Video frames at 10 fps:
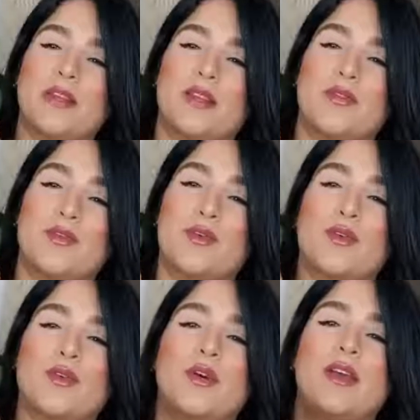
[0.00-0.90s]
Tiene
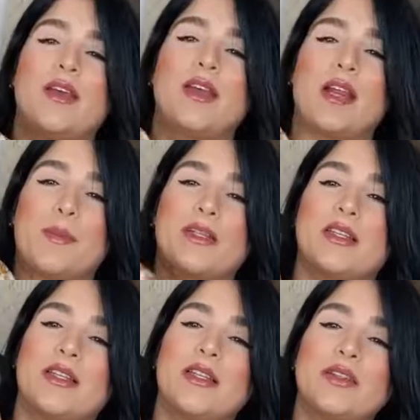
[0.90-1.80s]
forro en la
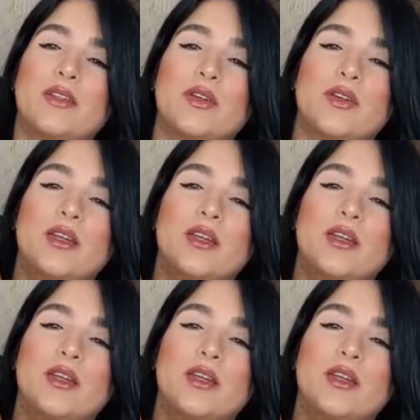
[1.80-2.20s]
parte de adentro